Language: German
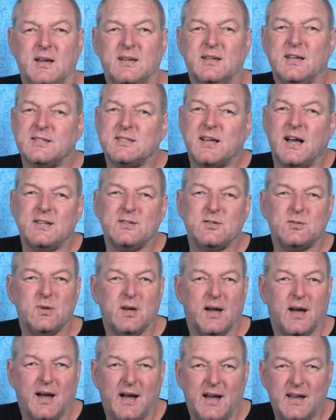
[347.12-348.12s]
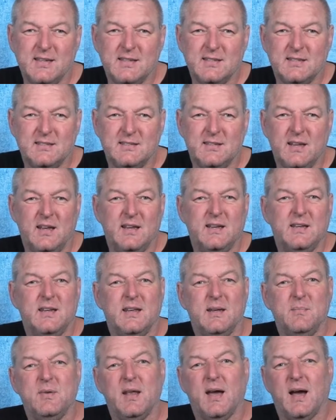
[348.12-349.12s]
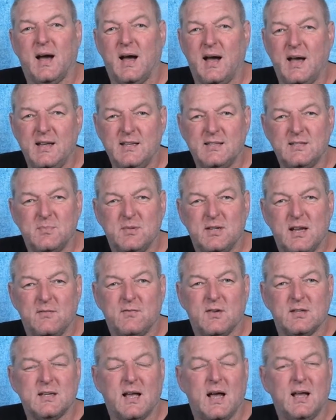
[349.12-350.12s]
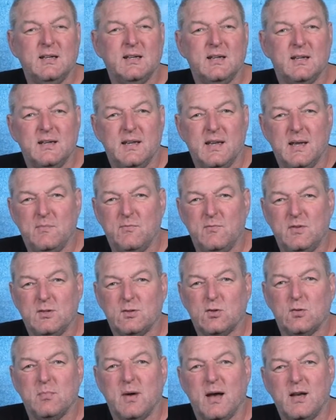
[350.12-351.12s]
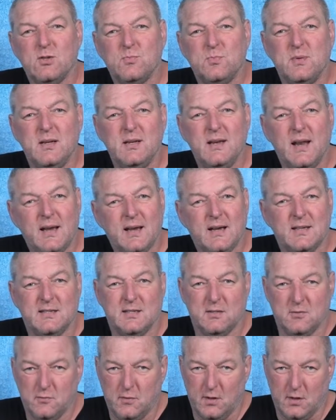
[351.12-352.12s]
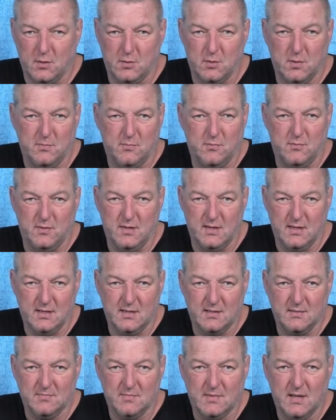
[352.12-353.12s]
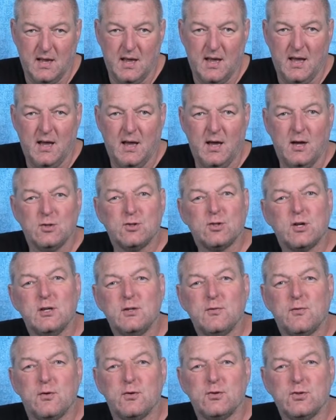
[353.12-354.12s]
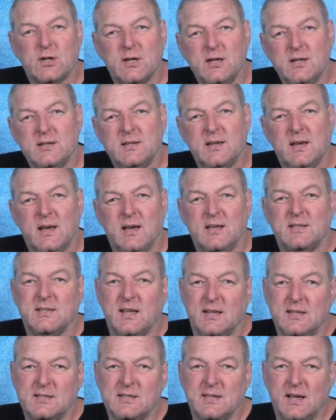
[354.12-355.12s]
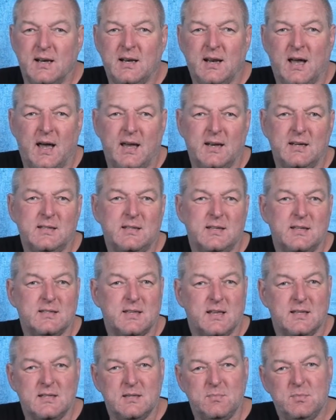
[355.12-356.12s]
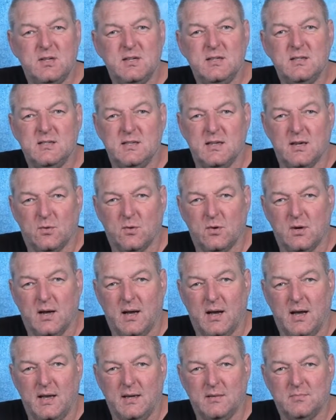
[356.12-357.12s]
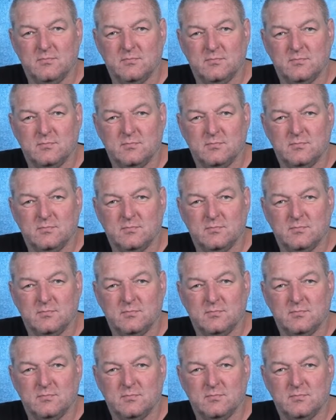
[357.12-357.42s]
Das kannst du erreichen, indem der Reiz mit etwas Angenehm, wie zum Beispiel Leckerchen, verknüpft wird. Schritt für Schritt setzt dann eine Desensibilisierung ein.